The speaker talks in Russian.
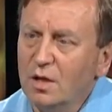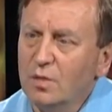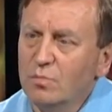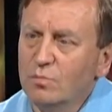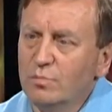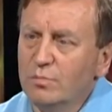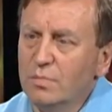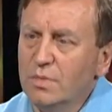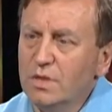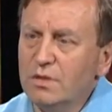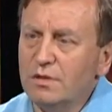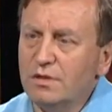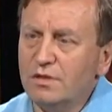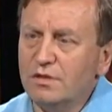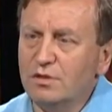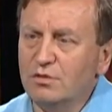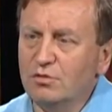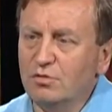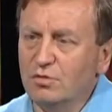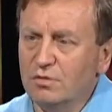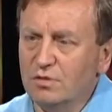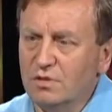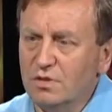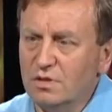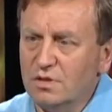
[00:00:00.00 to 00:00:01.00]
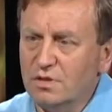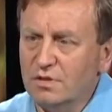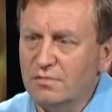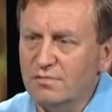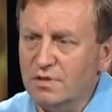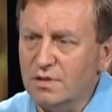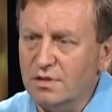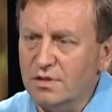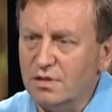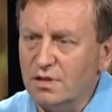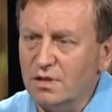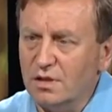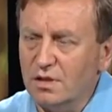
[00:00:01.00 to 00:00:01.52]
Мы, рожденные
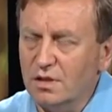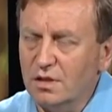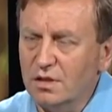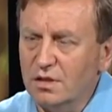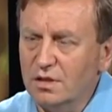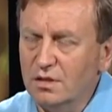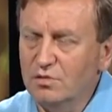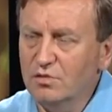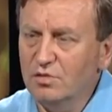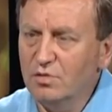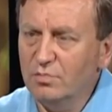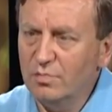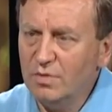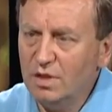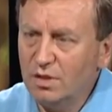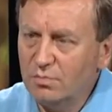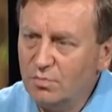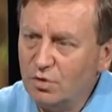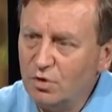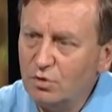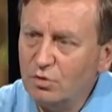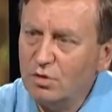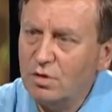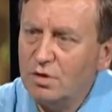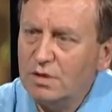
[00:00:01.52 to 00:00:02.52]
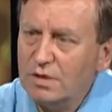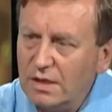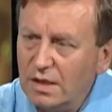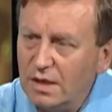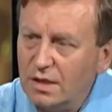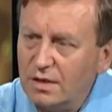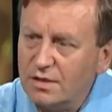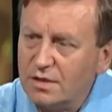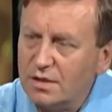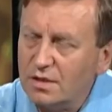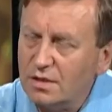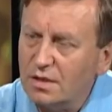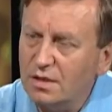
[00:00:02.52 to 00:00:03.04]
свыше, идем намного
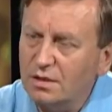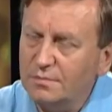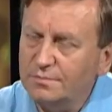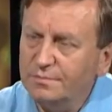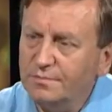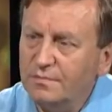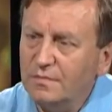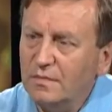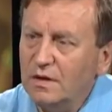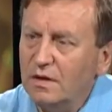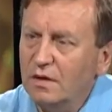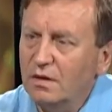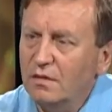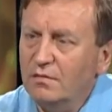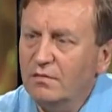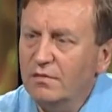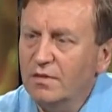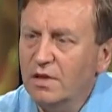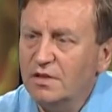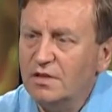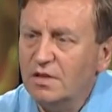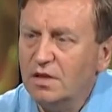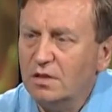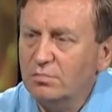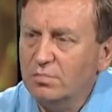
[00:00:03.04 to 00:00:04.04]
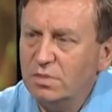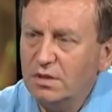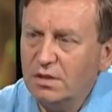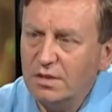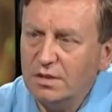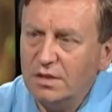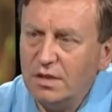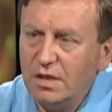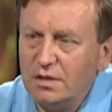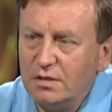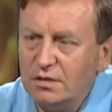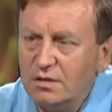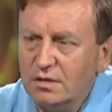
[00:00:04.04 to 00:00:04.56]
дальше в наших
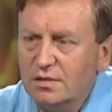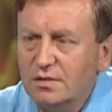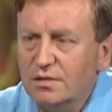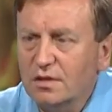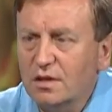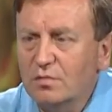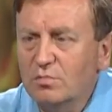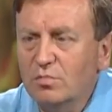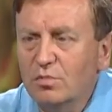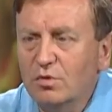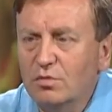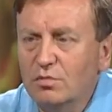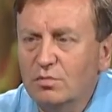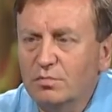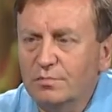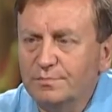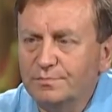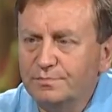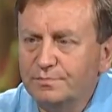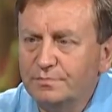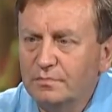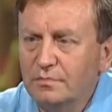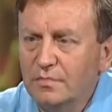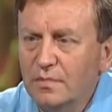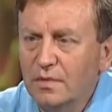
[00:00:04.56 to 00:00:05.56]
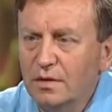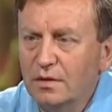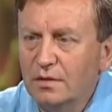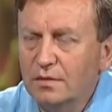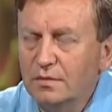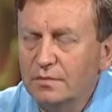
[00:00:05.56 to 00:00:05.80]
благодарностях Богу. Чем